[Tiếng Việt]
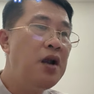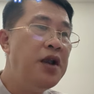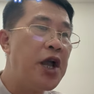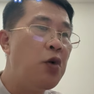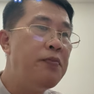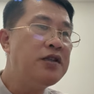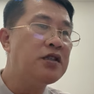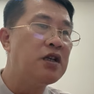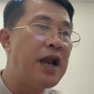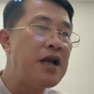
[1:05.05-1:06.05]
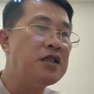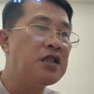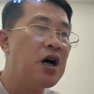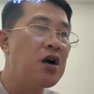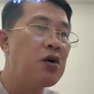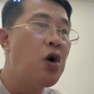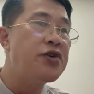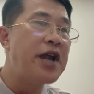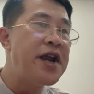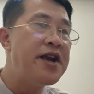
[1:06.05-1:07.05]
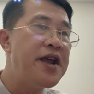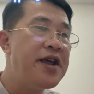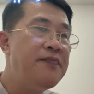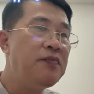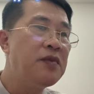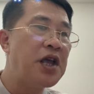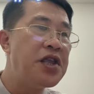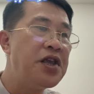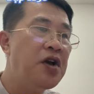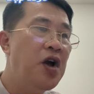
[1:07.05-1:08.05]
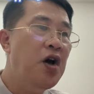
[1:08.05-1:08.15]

thì cũng biết sự đáng sợ của con trai đệ đế thế nhưng